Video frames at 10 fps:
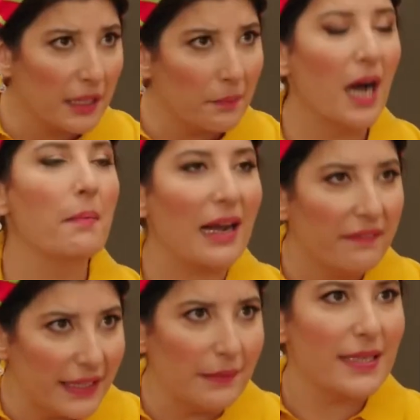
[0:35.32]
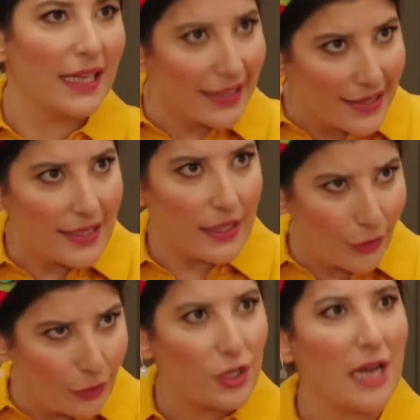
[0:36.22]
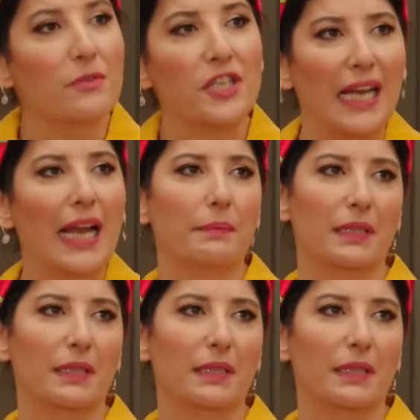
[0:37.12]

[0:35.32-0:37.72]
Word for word: etme haber veririm. Zaten seninle konuşacağımız şeyler